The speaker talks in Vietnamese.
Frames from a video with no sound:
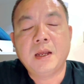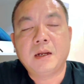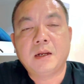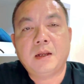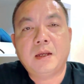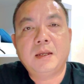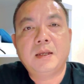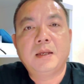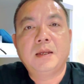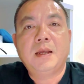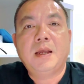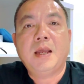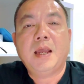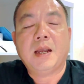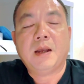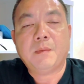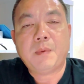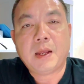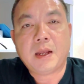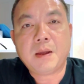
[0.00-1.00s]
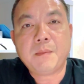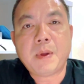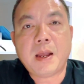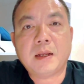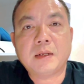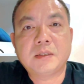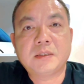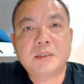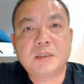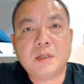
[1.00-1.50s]
Rồi, hẹn gặp lại các bạn
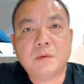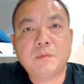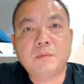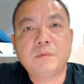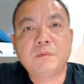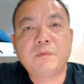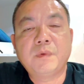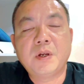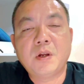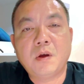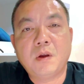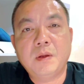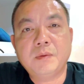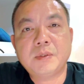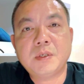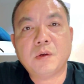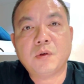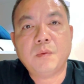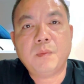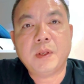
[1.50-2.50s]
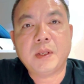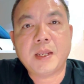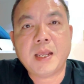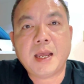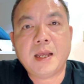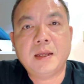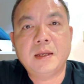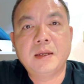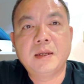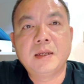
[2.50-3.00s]
trong video clip sau của mình
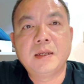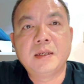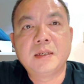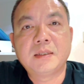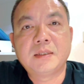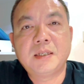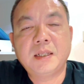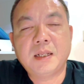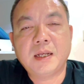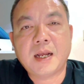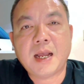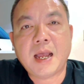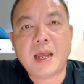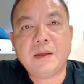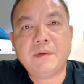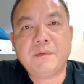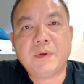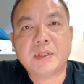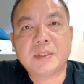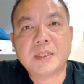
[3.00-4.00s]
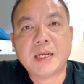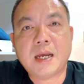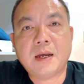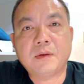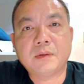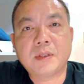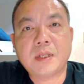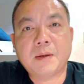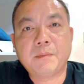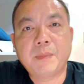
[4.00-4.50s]
nha. Xin thân ái và
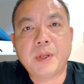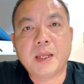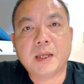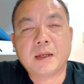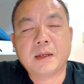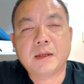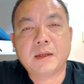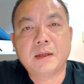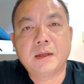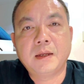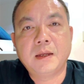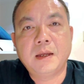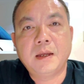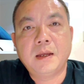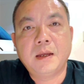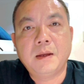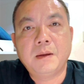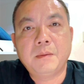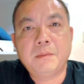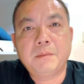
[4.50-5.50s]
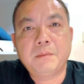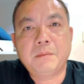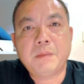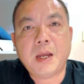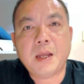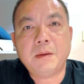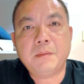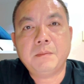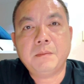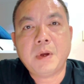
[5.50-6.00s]
chào tạm biệt.
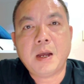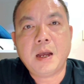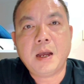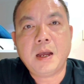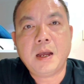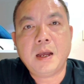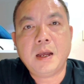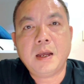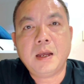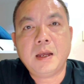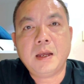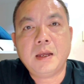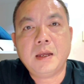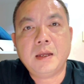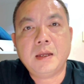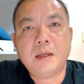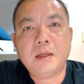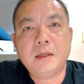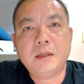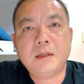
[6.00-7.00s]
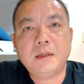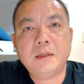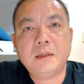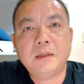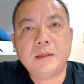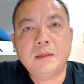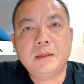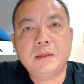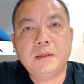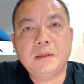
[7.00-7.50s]
Bye bye.